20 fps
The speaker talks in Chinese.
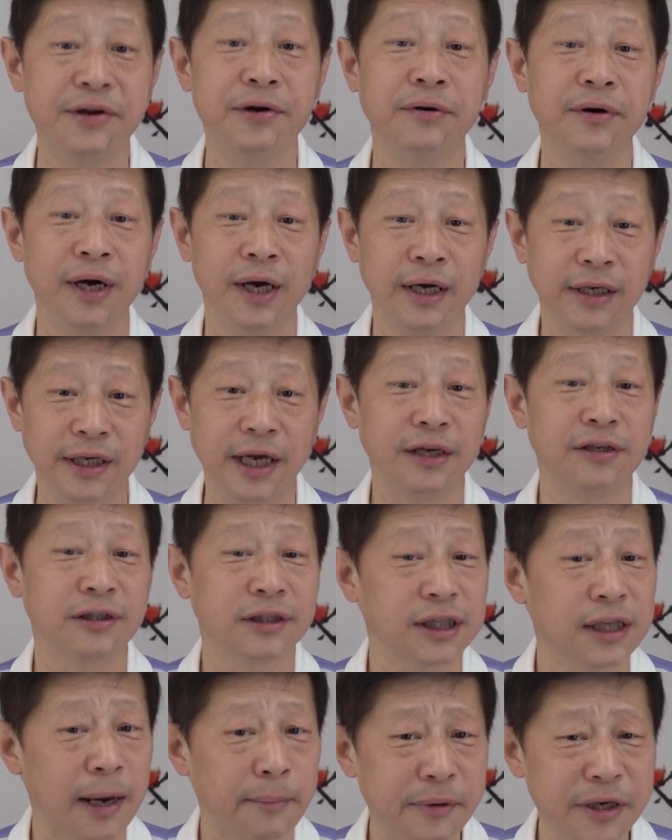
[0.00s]
忧，也就
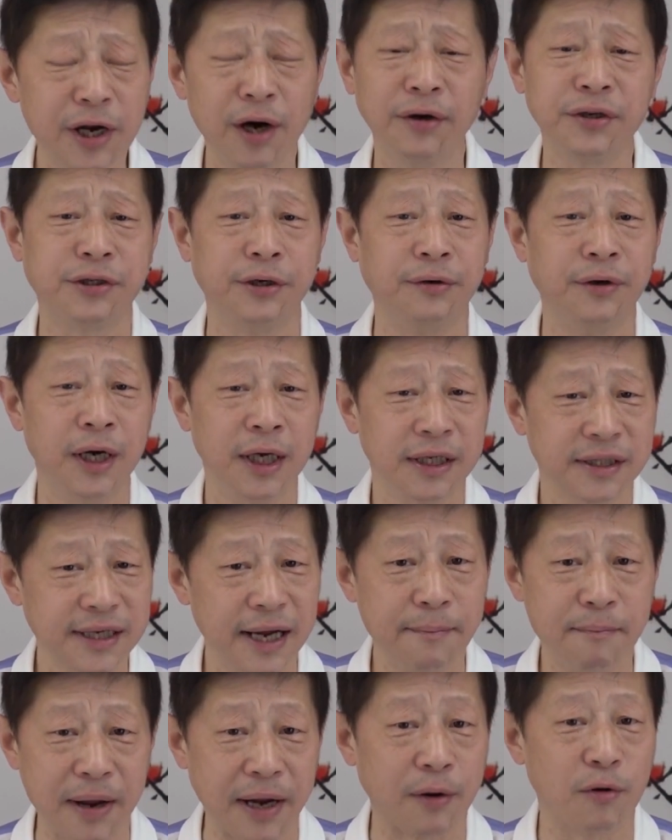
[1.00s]
是他们要求
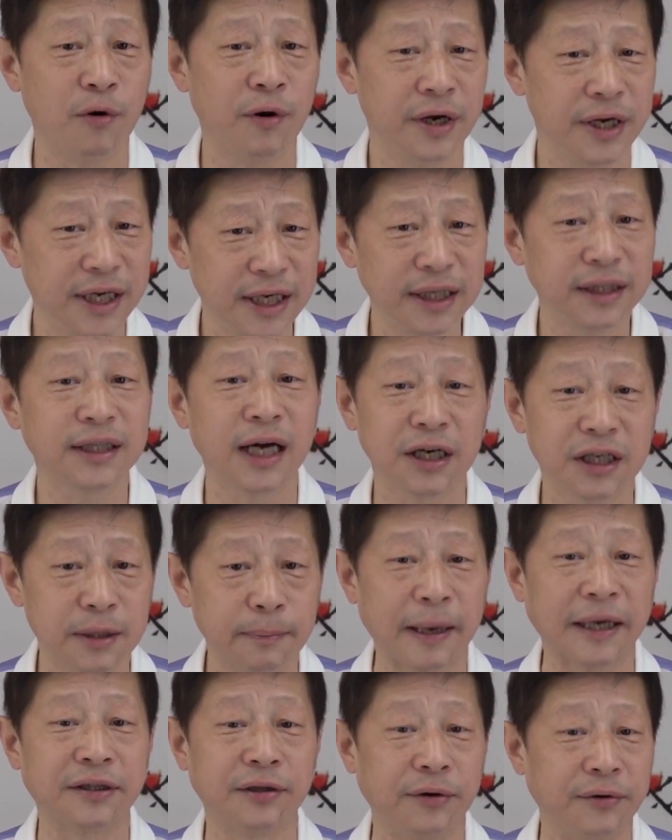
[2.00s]
在美国应当是
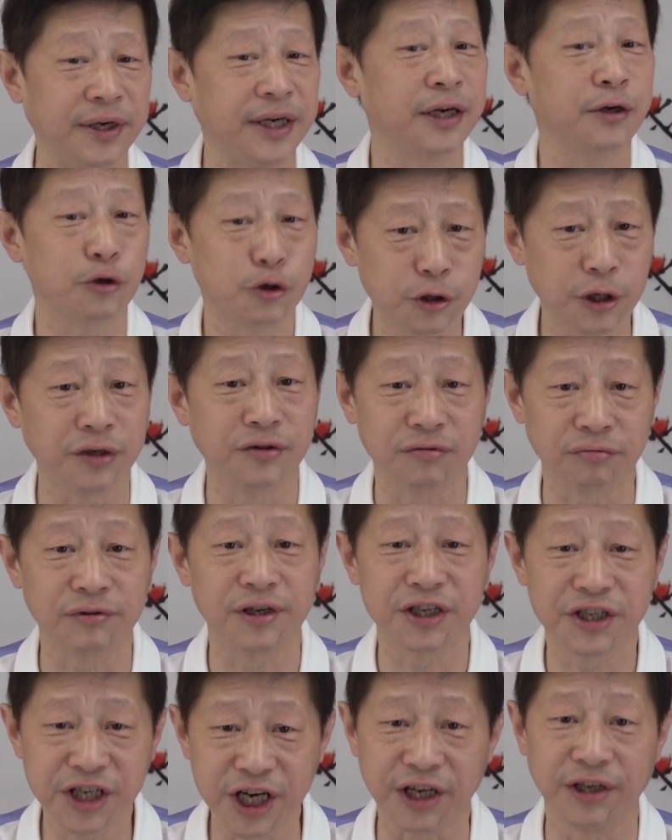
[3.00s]
把抖音迅速
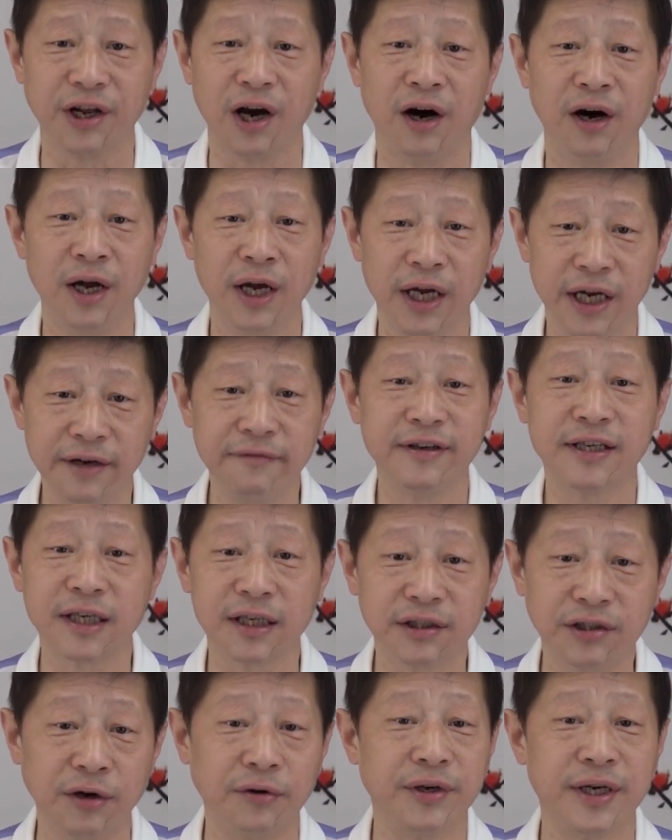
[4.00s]
的禁掉，因为这
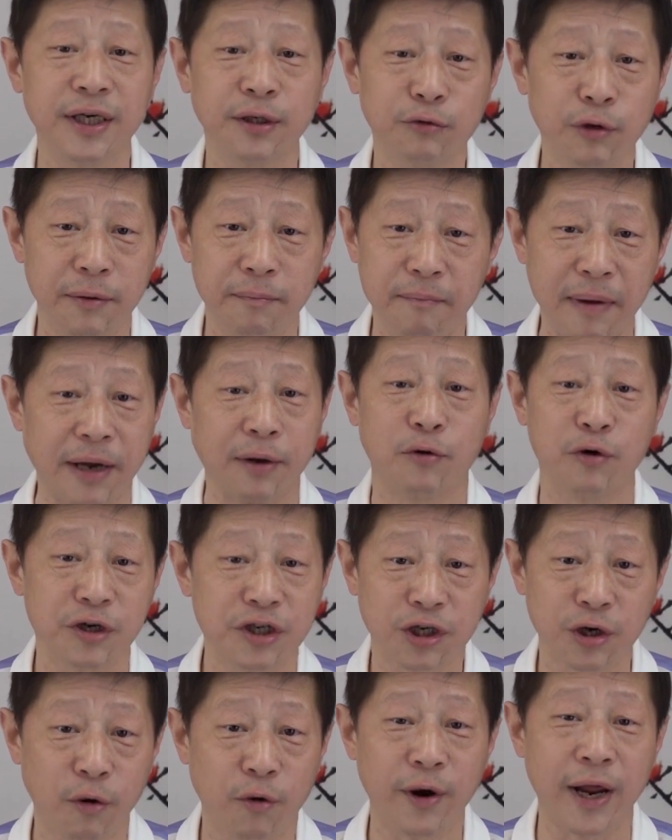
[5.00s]
个抖音对美国
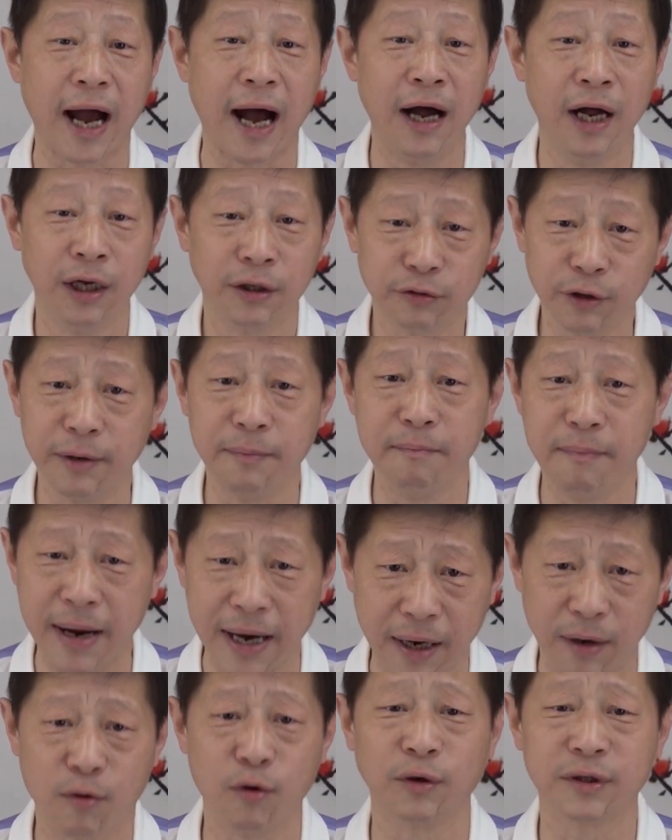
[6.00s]
社会啊，对
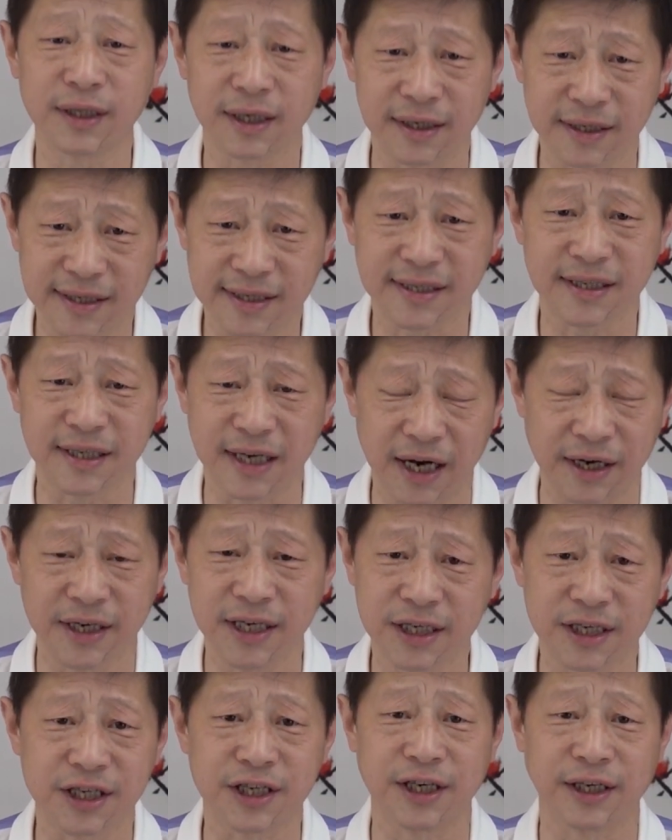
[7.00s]
美国这个思想
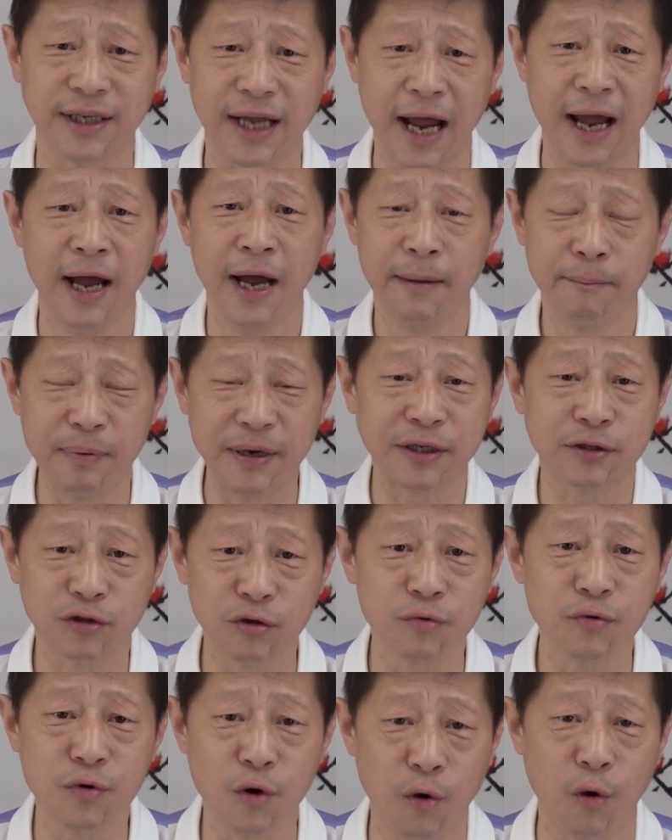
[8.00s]
意识形态被
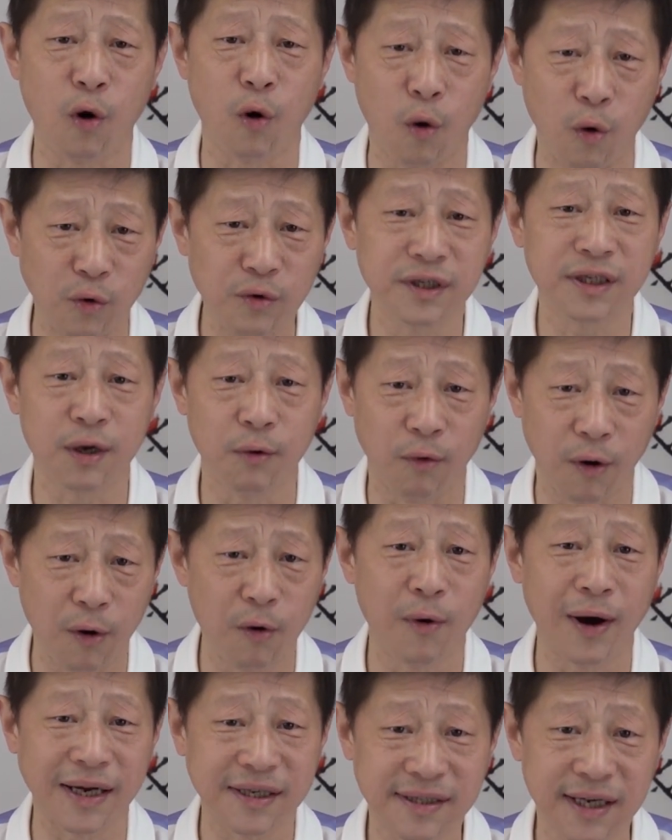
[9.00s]
中共红色文
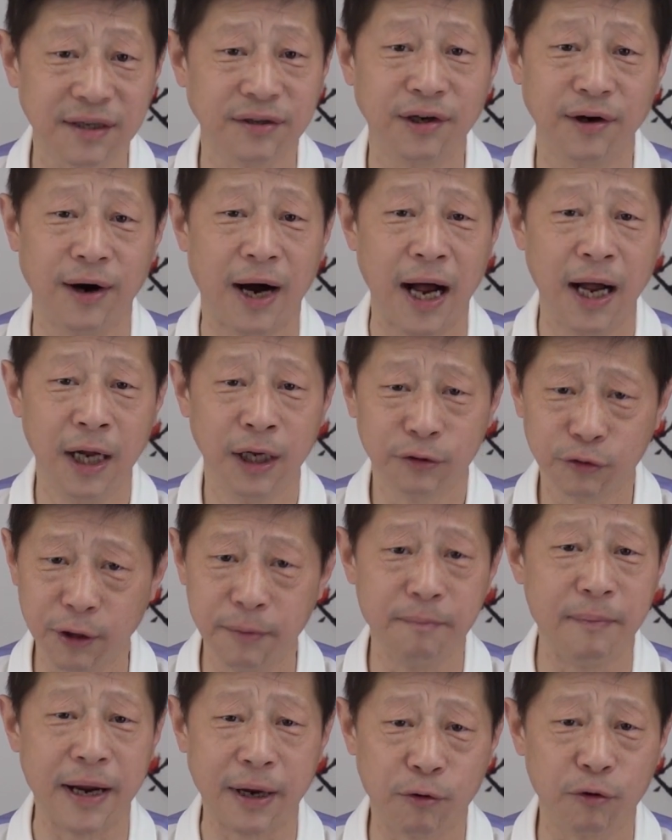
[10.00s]
化渗透啊，对
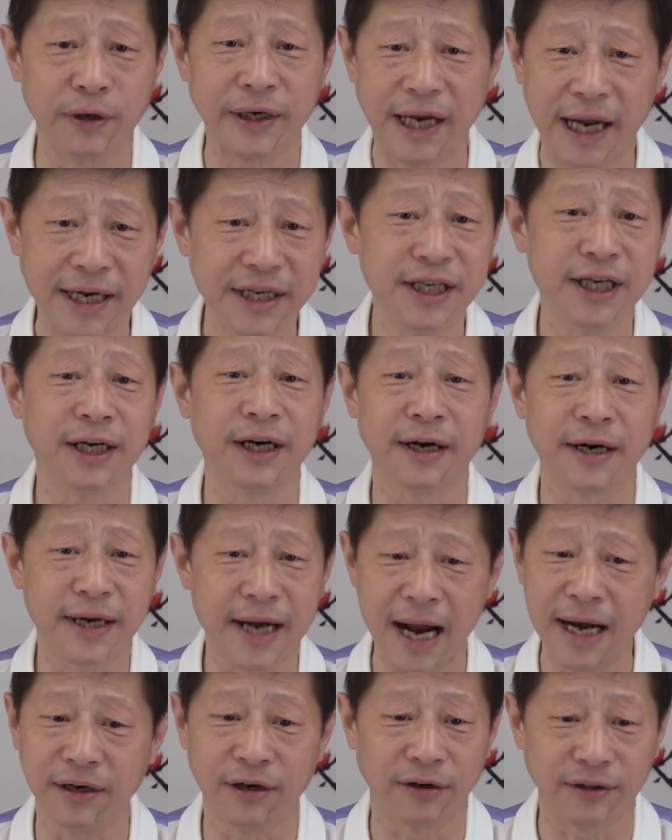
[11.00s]
美国年轻人
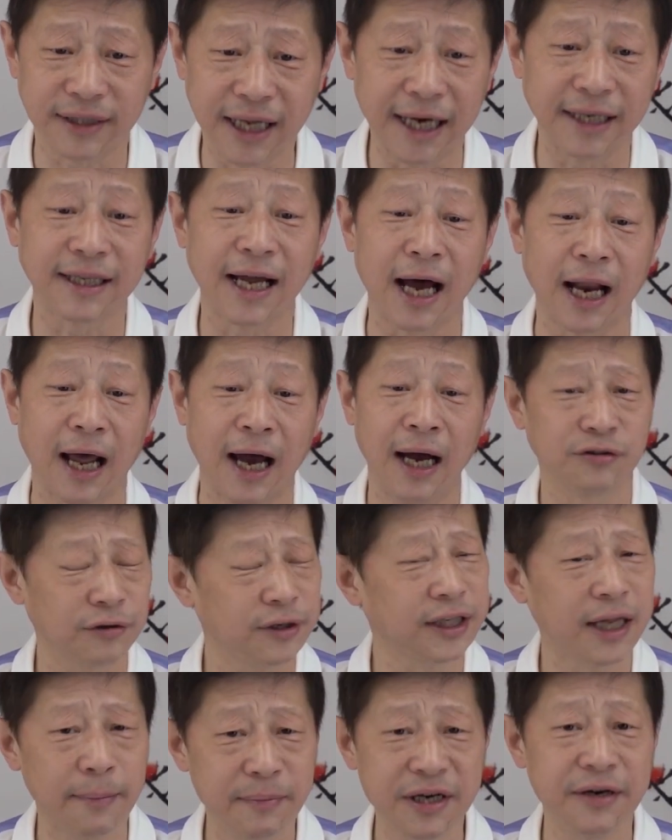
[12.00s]
干扰太大了，
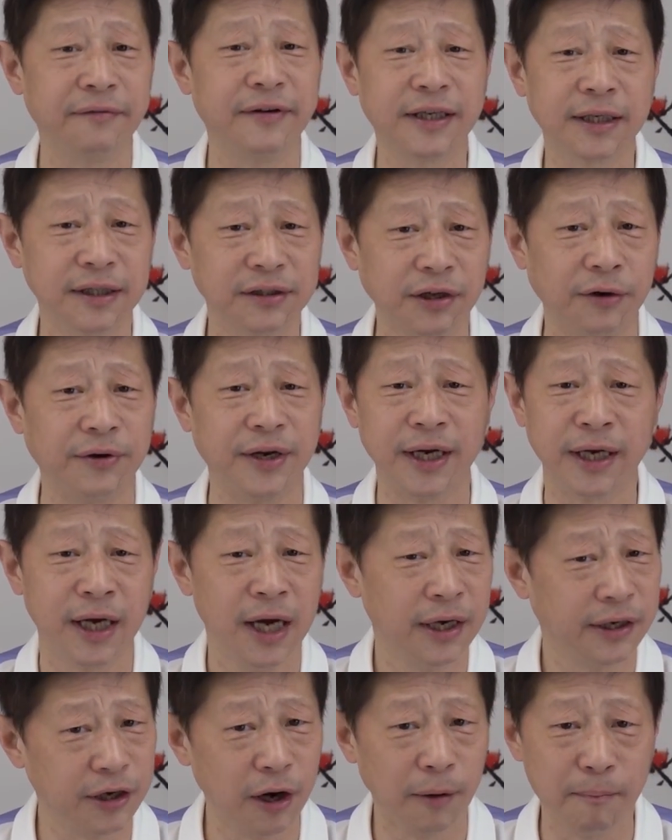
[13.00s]
所以他们认为这个抖音
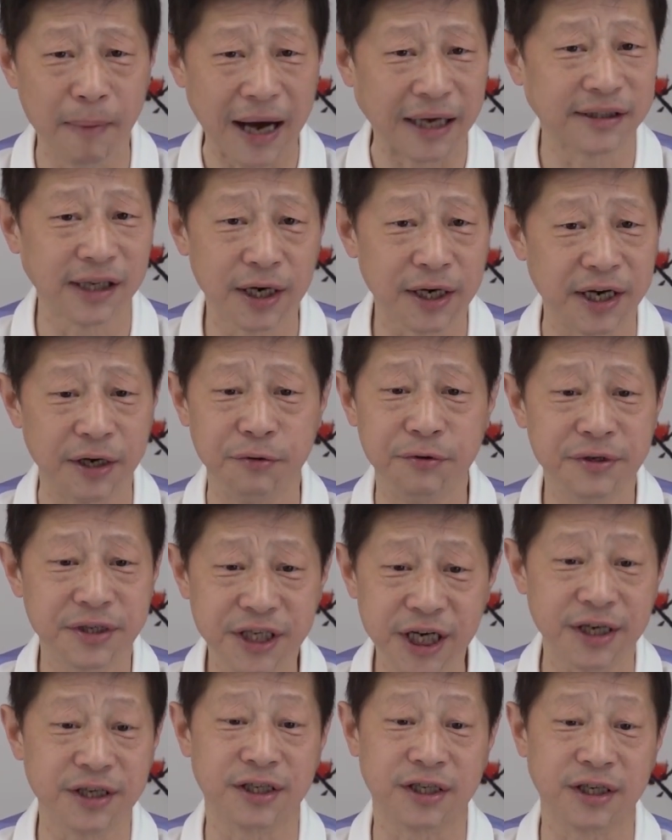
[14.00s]
要马上给予禁